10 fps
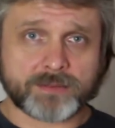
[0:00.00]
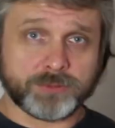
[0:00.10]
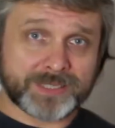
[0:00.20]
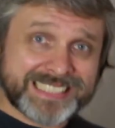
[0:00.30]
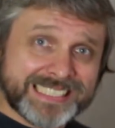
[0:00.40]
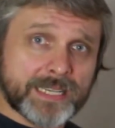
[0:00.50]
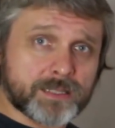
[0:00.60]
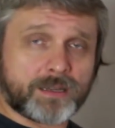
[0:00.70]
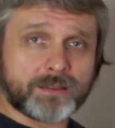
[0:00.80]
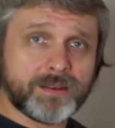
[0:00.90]
вот
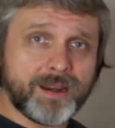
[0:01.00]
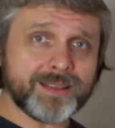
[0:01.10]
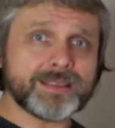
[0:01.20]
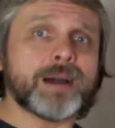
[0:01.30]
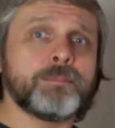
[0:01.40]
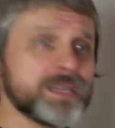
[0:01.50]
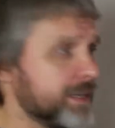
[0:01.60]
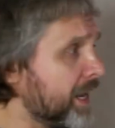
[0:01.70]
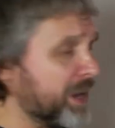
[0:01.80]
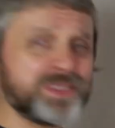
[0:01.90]
здесь конкретно
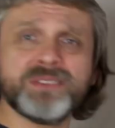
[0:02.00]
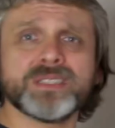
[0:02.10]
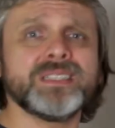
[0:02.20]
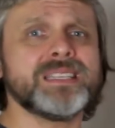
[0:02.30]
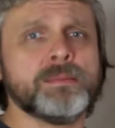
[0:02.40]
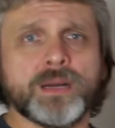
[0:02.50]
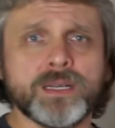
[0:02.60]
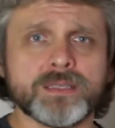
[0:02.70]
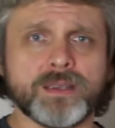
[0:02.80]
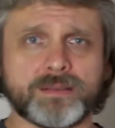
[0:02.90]
определяет не вот эти
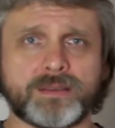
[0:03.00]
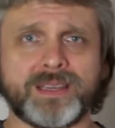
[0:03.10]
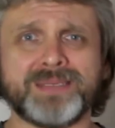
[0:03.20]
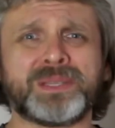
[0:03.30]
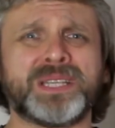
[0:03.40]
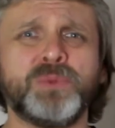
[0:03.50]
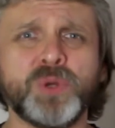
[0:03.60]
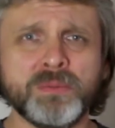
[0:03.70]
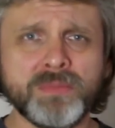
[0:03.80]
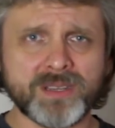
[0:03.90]
полицейские, они потому
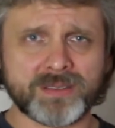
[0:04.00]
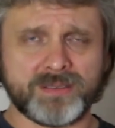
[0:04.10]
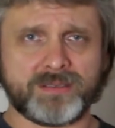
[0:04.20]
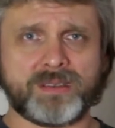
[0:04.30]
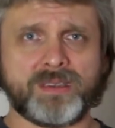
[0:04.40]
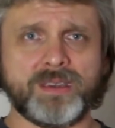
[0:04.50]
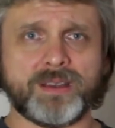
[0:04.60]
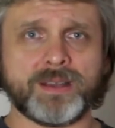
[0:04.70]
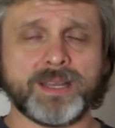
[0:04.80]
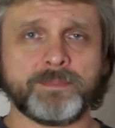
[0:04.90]
и мирные-то
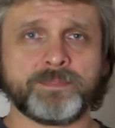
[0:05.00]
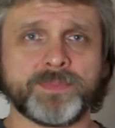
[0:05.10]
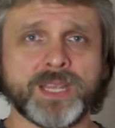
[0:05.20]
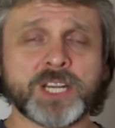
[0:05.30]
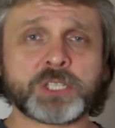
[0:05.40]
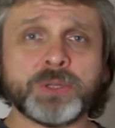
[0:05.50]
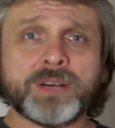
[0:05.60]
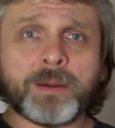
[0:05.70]
такие, что на